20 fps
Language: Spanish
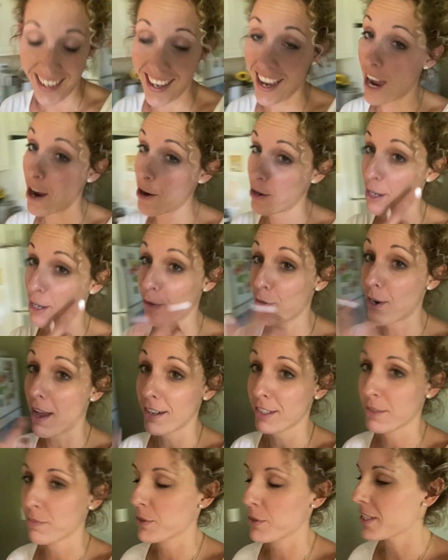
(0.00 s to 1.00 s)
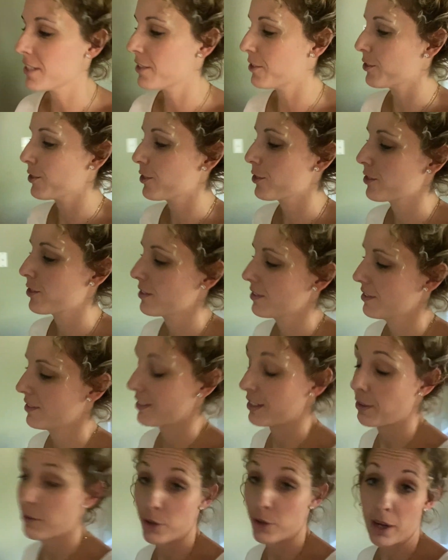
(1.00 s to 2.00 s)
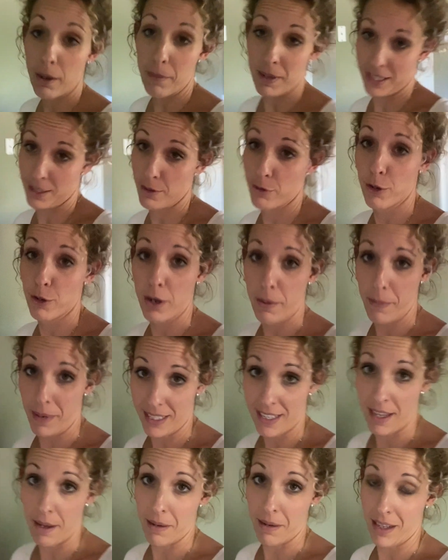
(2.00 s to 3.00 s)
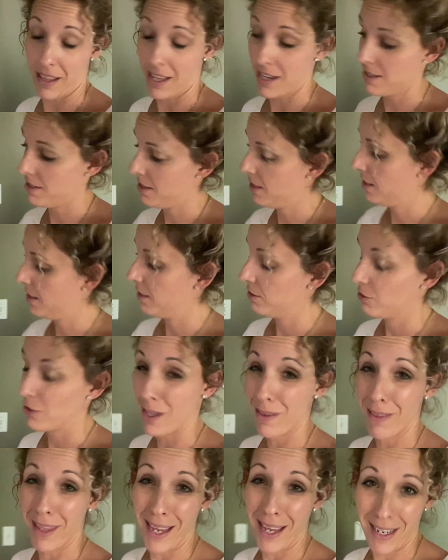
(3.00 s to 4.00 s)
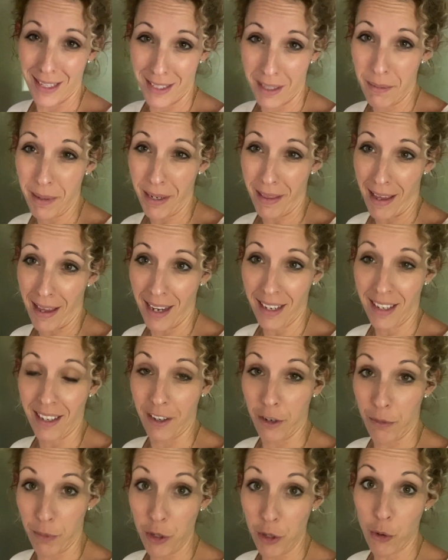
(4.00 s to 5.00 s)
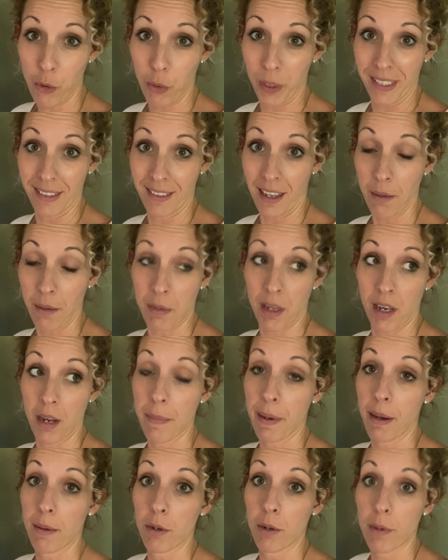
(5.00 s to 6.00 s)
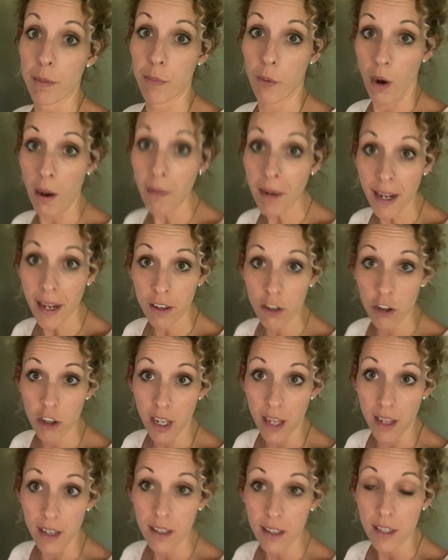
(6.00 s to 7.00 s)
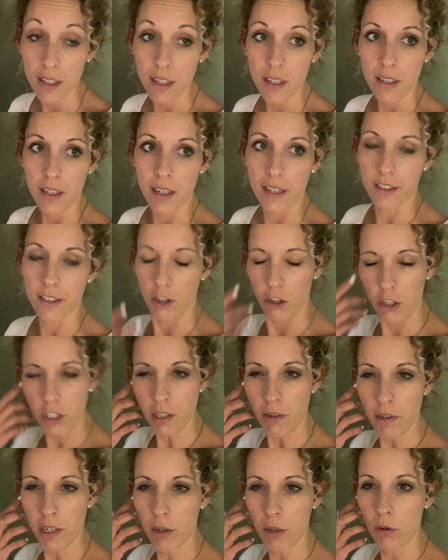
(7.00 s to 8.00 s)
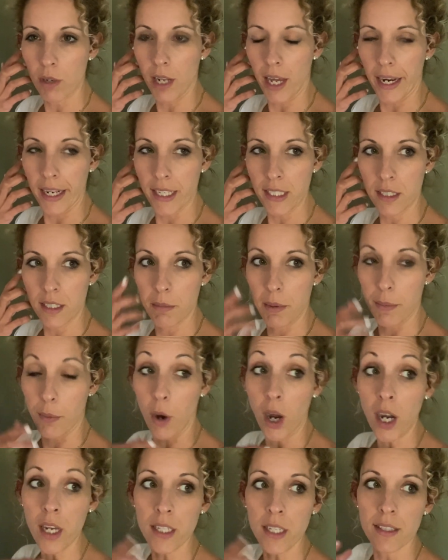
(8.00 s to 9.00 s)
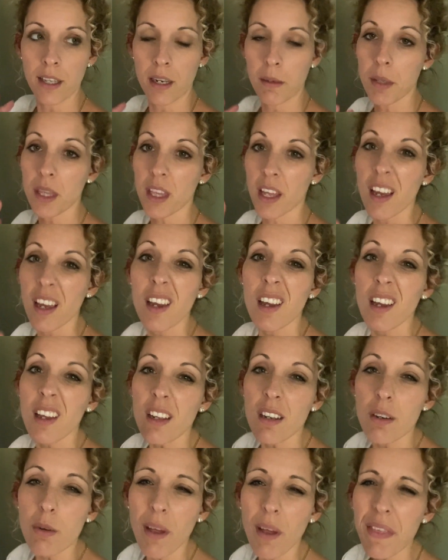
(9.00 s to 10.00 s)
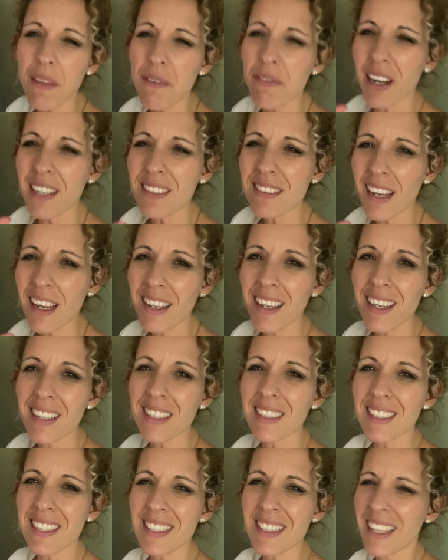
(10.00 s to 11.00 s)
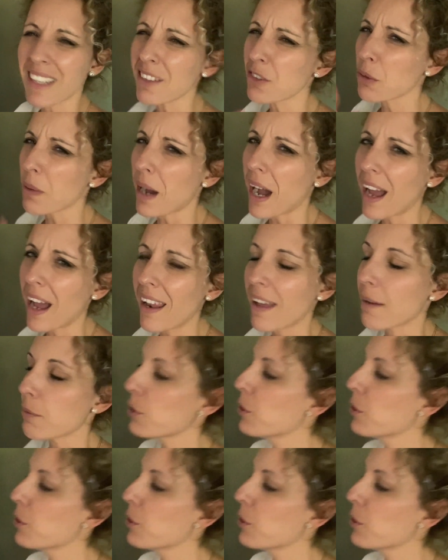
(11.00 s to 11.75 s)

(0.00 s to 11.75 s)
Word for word: auriculares puestos seguro que a más de uno le pasa verdad de días de verdad que no me doy cuenta, viene Pablo, me pongo a hablar con él y tomo los auriculares y me pongo a gritar y me dice, no hace falta que grites tanto, baja la voz.